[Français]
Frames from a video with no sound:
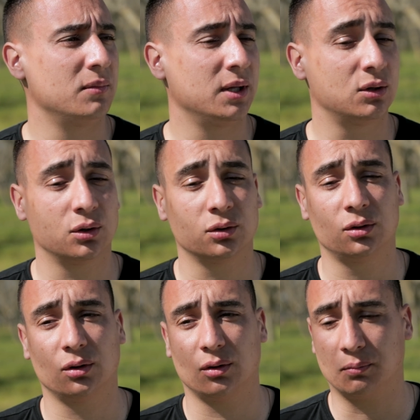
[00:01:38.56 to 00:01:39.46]

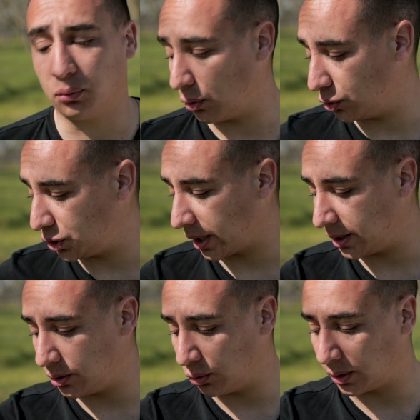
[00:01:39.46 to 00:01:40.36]
méthodes euh, pour
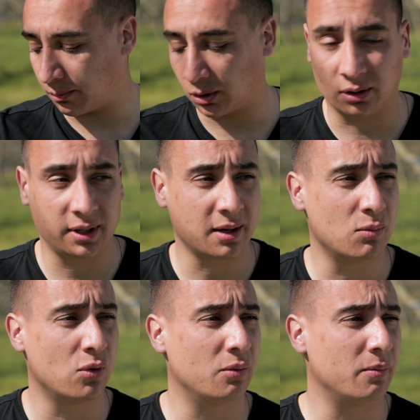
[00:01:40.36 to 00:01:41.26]
gérer notamment
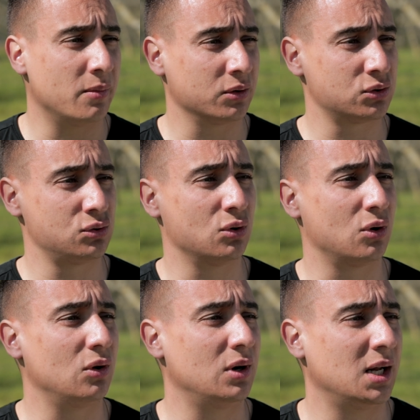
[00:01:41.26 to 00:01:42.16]
l'enherbement
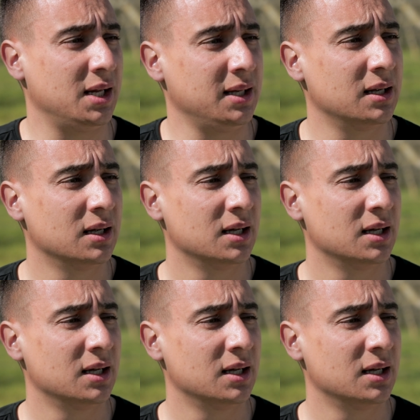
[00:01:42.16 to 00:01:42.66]
sur euh, la ligne,